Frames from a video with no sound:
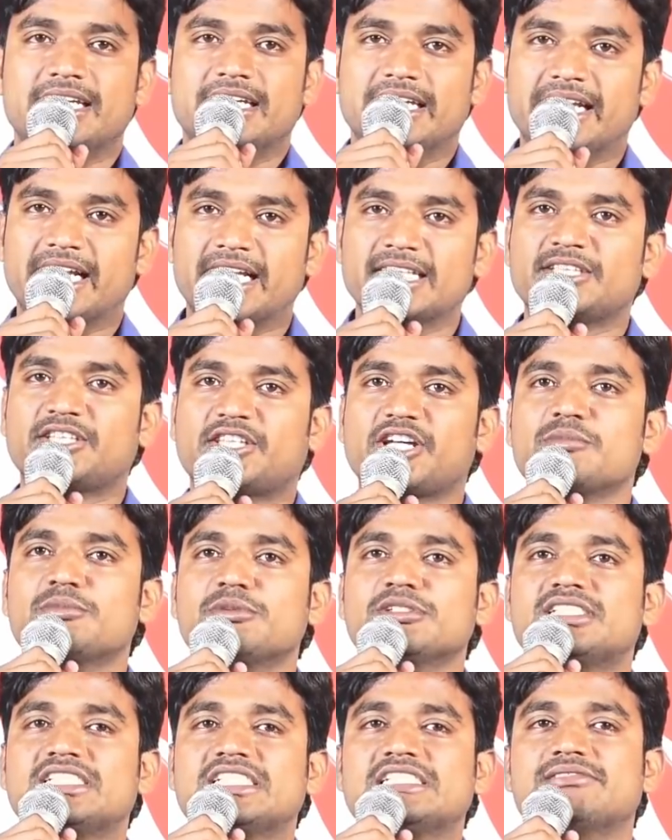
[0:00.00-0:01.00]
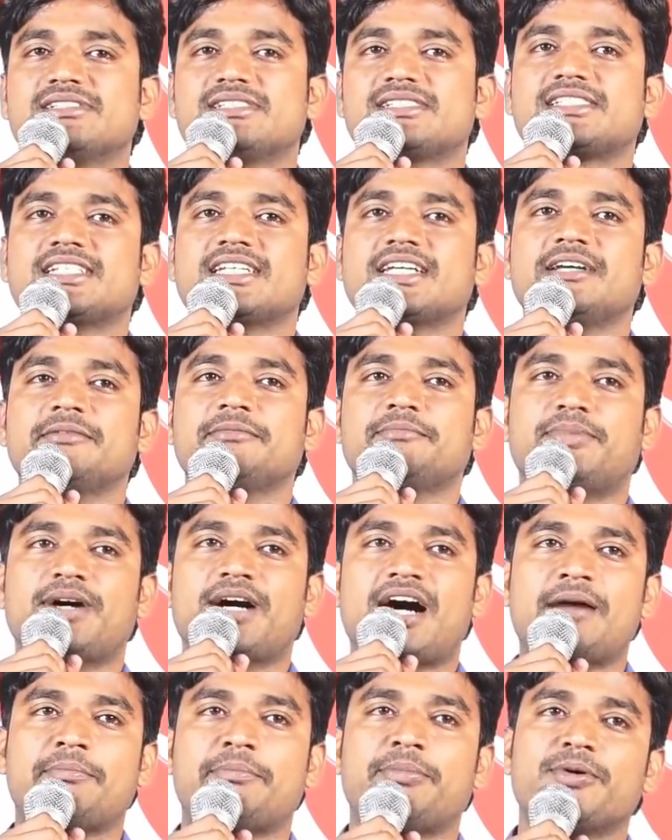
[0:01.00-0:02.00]
నిరంతరము జీవిస్తే
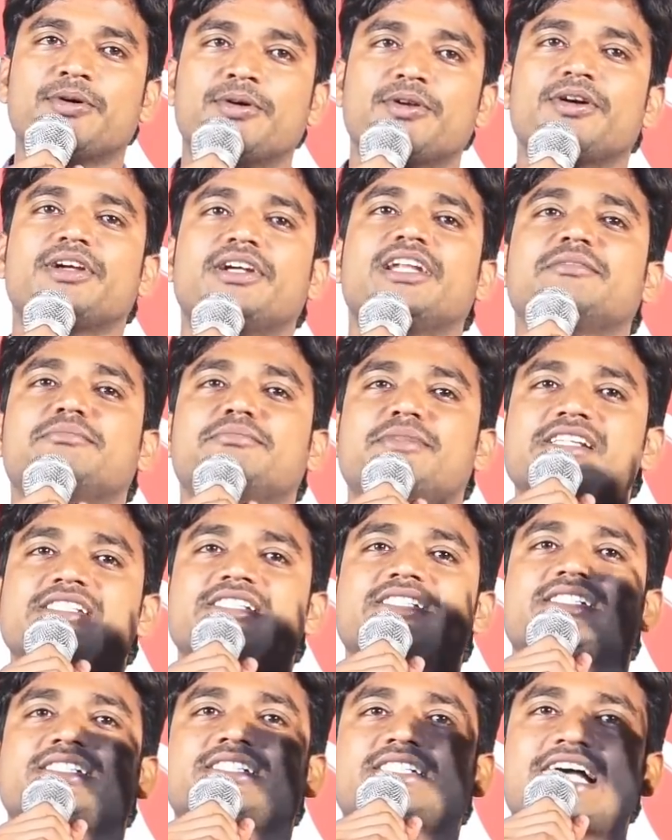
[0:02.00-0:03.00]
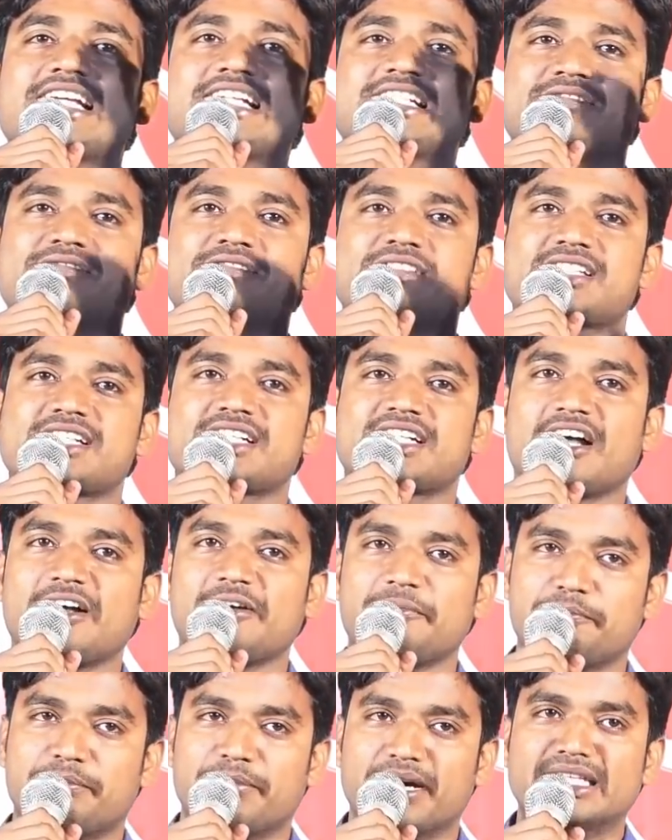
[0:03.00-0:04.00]
పాపంలోనే మనిషి శాశ్వతంగా
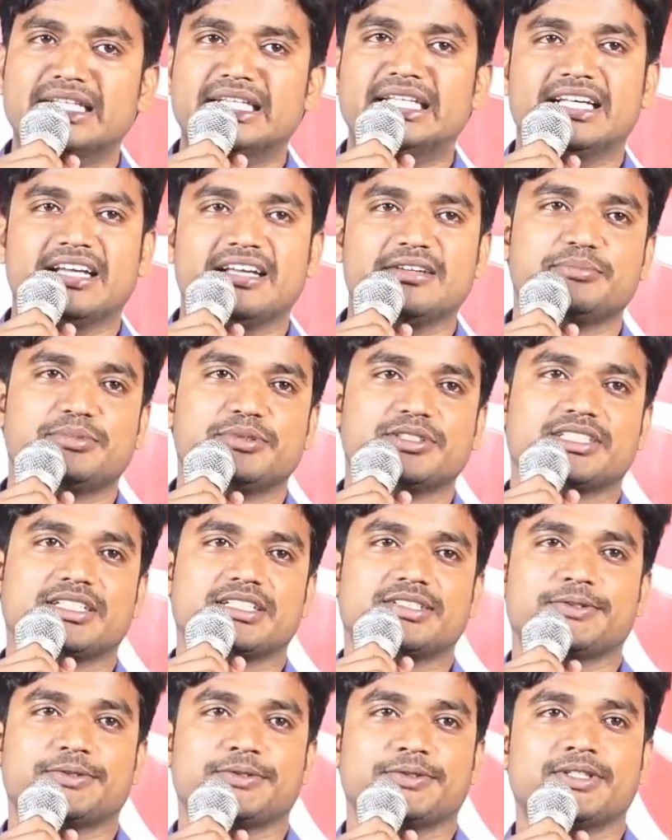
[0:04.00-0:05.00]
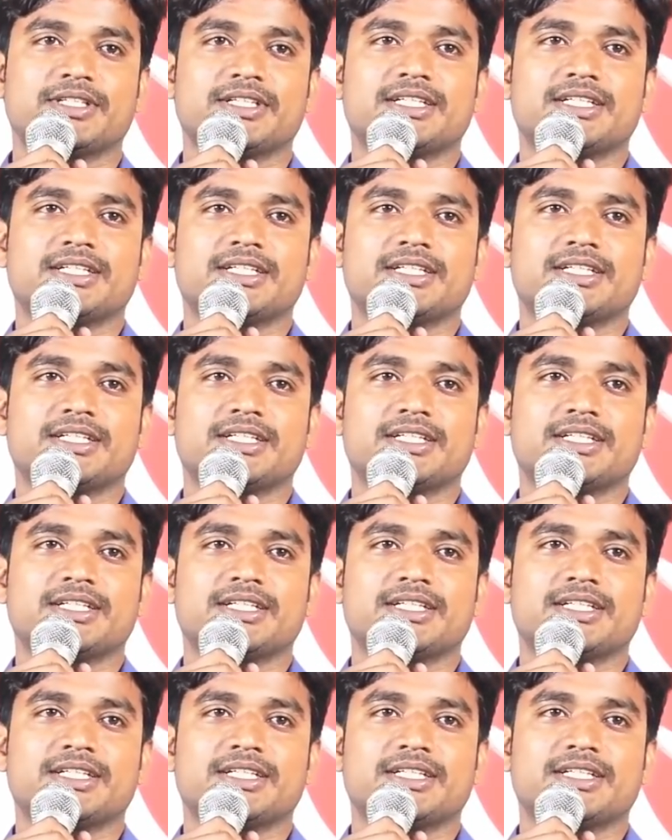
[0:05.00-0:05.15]
బందీ అయిపోతాడు